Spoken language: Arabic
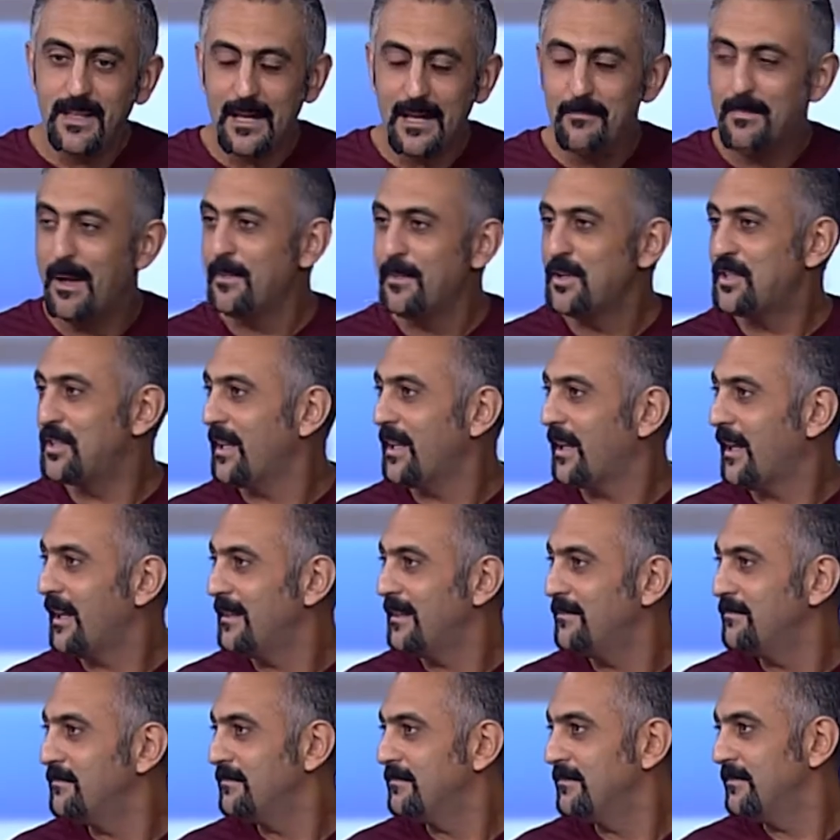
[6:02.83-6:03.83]
كان ما
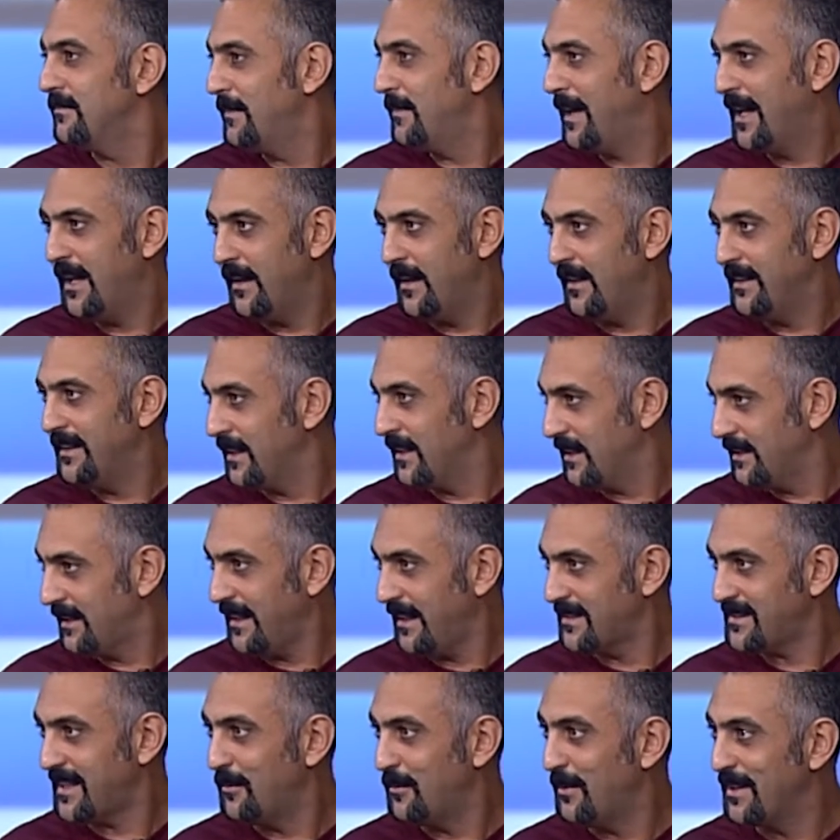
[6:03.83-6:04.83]
بيشتغل ما قدر
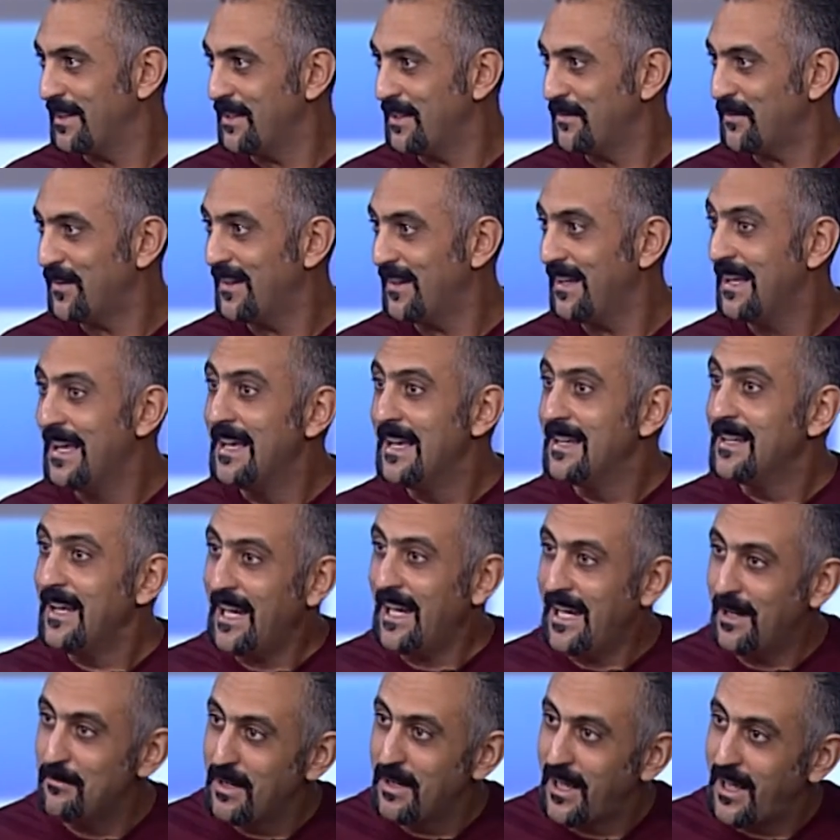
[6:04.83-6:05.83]
يتحصل على وظيفه
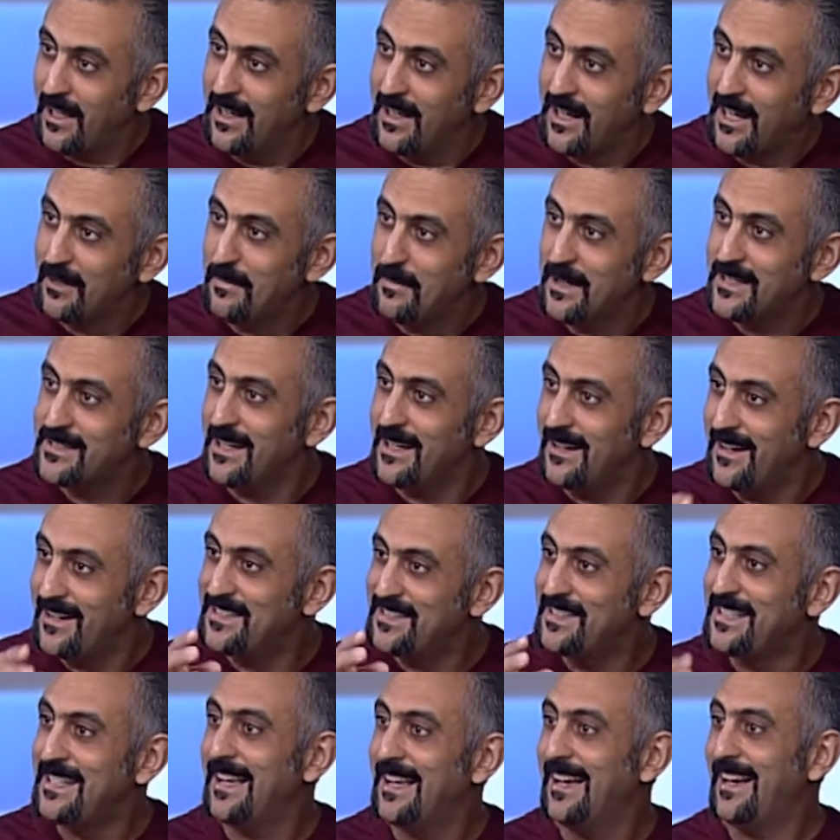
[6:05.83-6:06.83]
نعم. عم خلق مسار
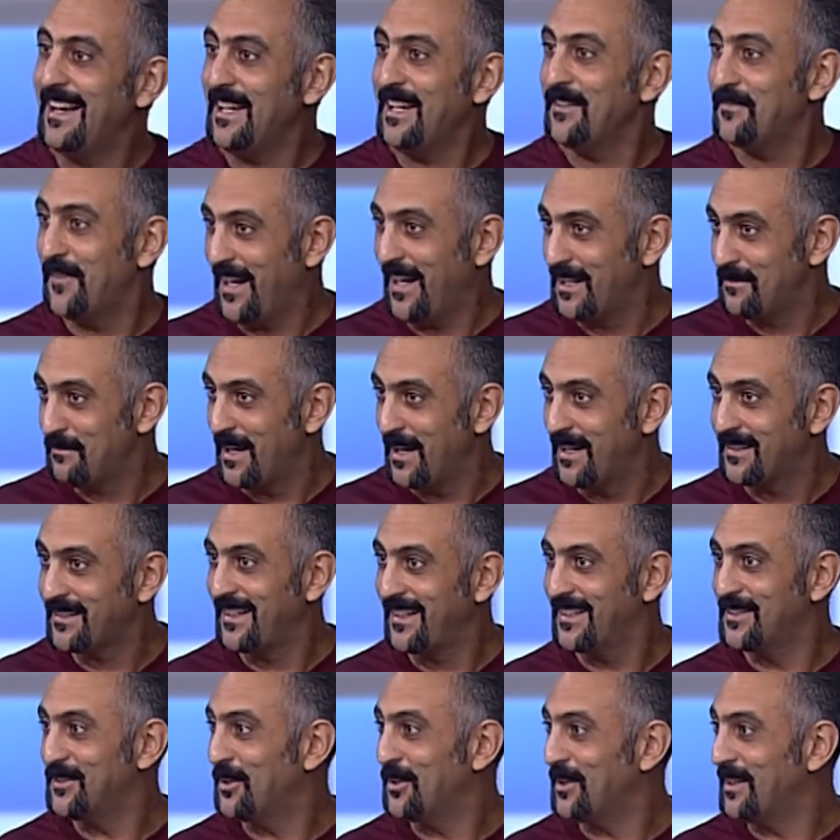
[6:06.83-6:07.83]
سياحي في احد
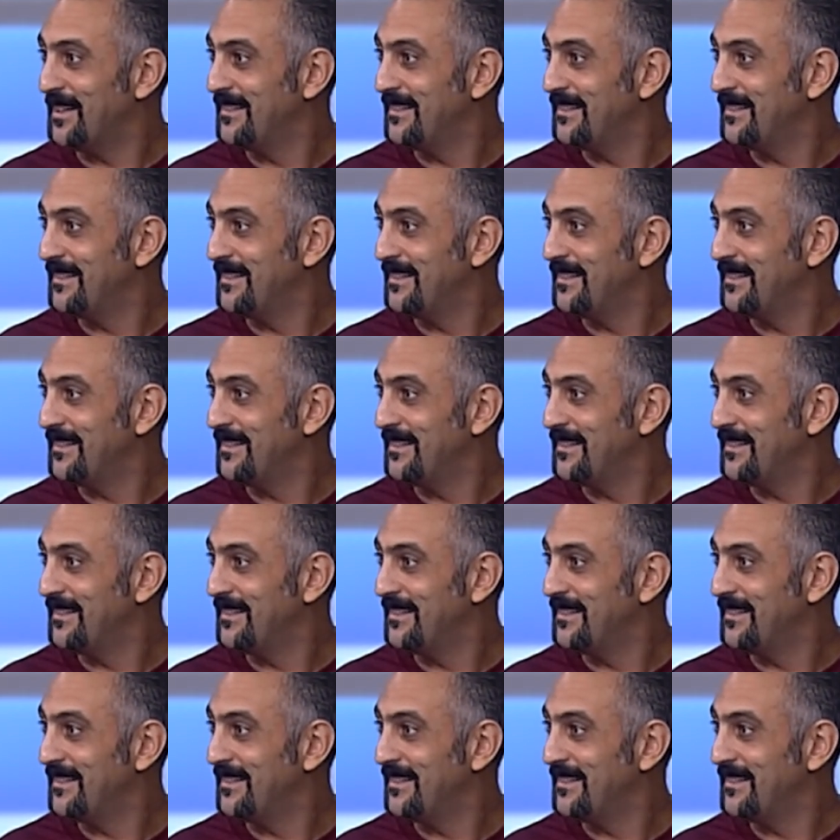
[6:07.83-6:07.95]
مناطق هذول